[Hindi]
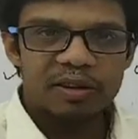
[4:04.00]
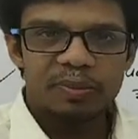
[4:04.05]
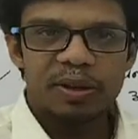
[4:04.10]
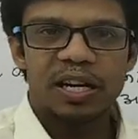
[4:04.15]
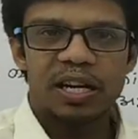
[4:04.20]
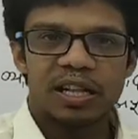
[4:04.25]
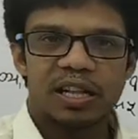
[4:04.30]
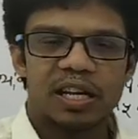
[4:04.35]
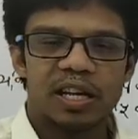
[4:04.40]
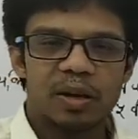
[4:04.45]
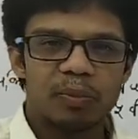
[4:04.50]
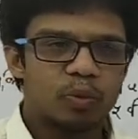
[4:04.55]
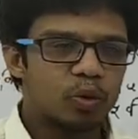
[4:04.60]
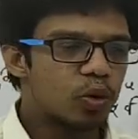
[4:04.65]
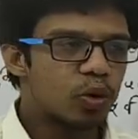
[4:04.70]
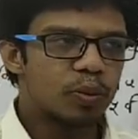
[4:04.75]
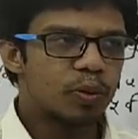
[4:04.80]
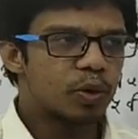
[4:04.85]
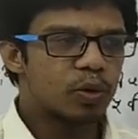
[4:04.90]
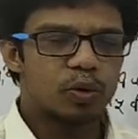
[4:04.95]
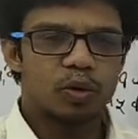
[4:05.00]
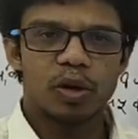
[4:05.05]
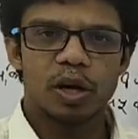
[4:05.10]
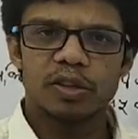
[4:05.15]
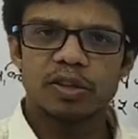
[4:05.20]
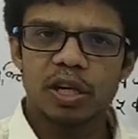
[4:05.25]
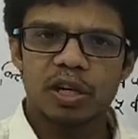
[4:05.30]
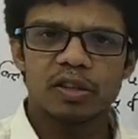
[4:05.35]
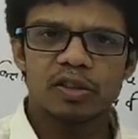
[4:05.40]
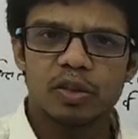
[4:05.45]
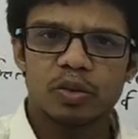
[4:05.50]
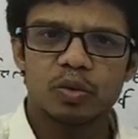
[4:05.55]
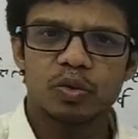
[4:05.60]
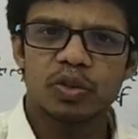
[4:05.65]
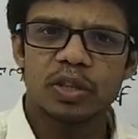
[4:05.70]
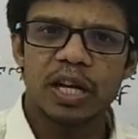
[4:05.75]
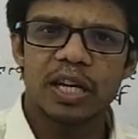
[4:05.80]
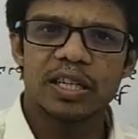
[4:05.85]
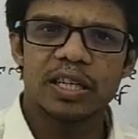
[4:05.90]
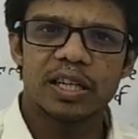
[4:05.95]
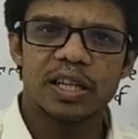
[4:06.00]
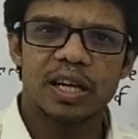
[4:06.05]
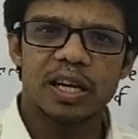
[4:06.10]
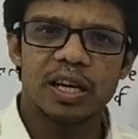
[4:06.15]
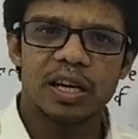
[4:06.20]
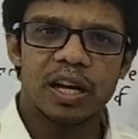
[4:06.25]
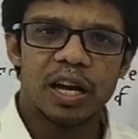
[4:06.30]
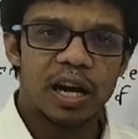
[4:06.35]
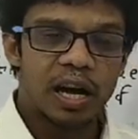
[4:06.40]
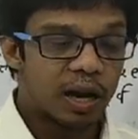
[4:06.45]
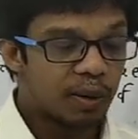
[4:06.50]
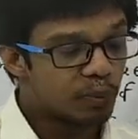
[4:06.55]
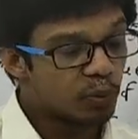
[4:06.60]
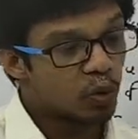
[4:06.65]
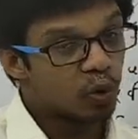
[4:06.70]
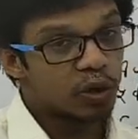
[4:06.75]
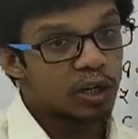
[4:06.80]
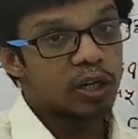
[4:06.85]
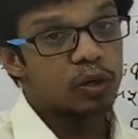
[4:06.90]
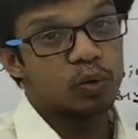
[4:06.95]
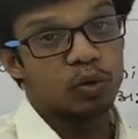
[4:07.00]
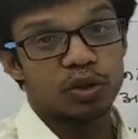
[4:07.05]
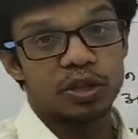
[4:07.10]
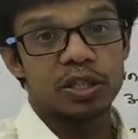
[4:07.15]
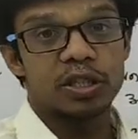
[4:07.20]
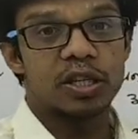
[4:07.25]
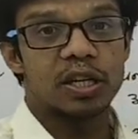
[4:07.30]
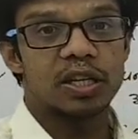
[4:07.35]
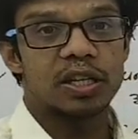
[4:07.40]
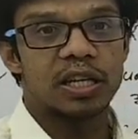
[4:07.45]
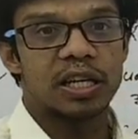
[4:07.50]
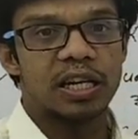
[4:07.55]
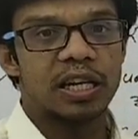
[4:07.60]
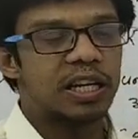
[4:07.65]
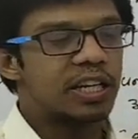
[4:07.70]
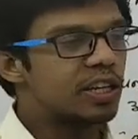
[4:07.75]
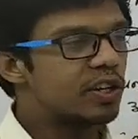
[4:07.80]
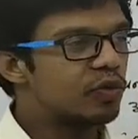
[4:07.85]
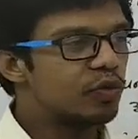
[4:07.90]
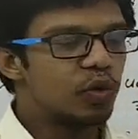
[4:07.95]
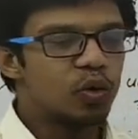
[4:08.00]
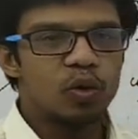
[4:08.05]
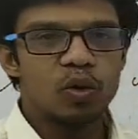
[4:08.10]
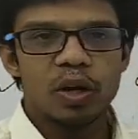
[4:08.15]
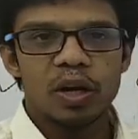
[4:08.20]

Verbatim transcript: में रहते हैं हमको कभी अचानक से गुस्सा आ जाता है हम रोकने की कोशिश करते हैं लेकिन वो